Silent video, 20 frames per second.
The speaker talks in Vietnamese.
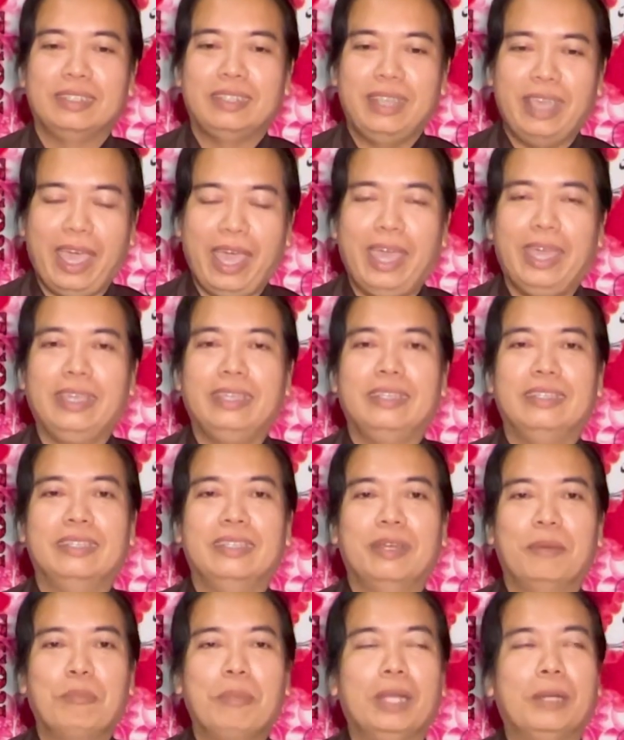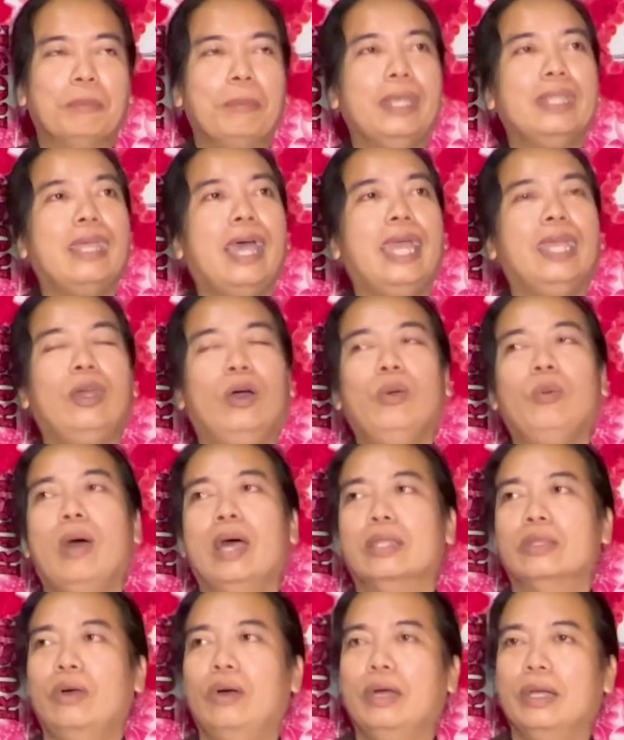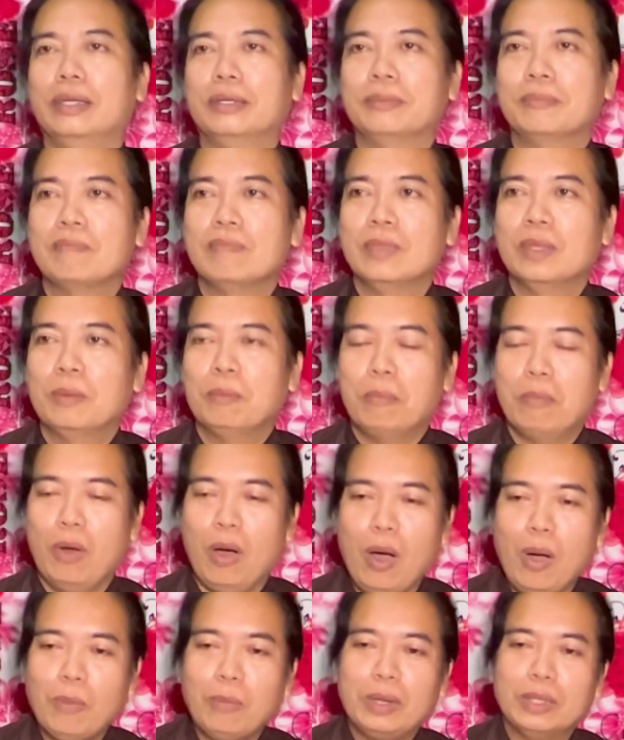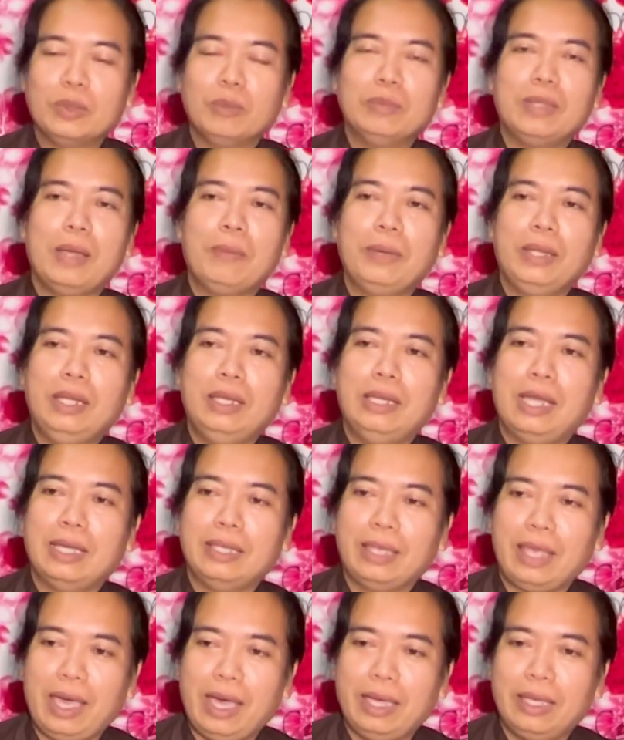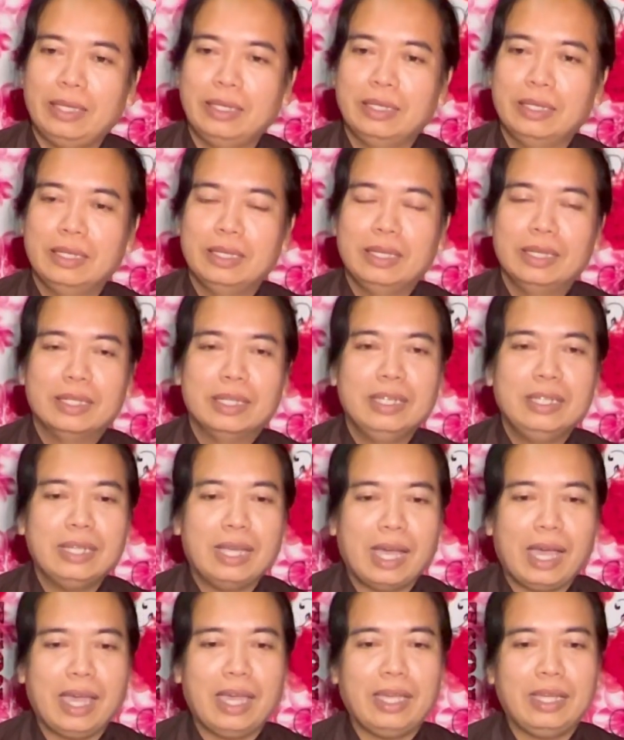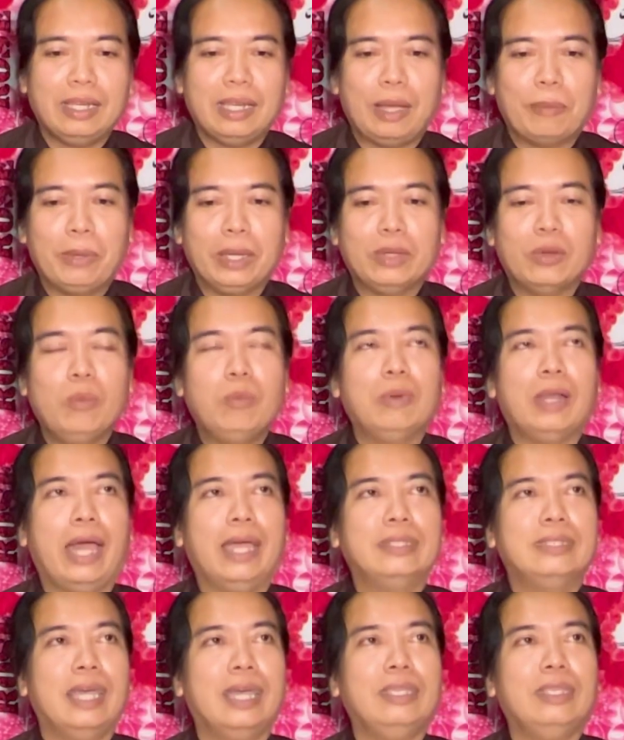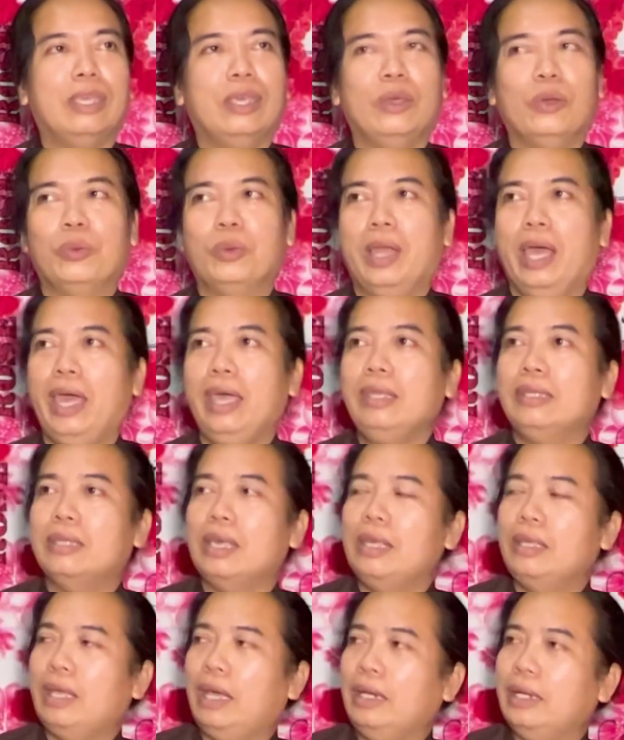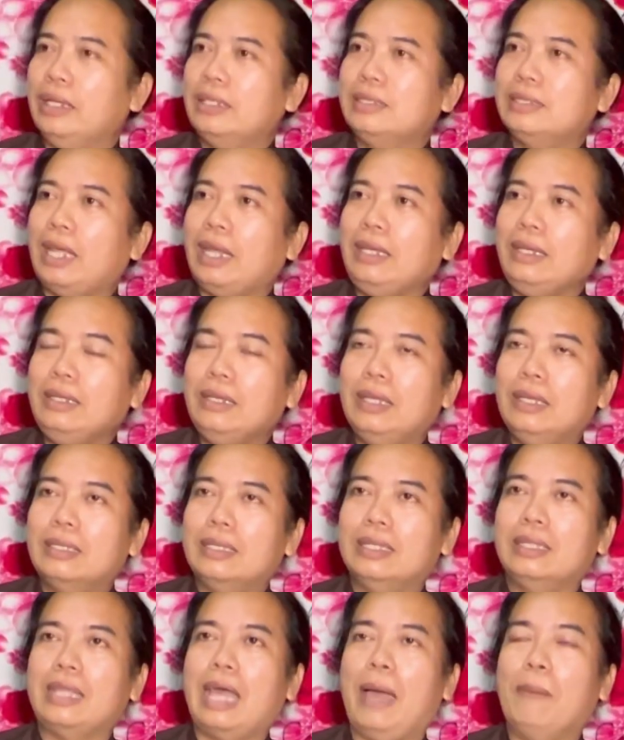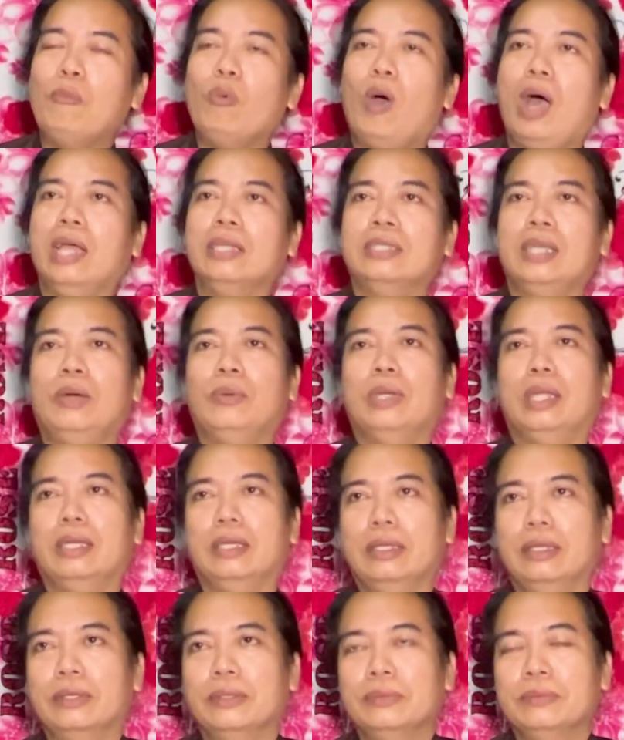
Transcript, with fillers: về mình phải thay đổi hoàn toàn một là chúng ta phải nên ăn chay thứ hai là phải cúng lại sáng chiều để chi và để tránh đi cái thảm họa sau này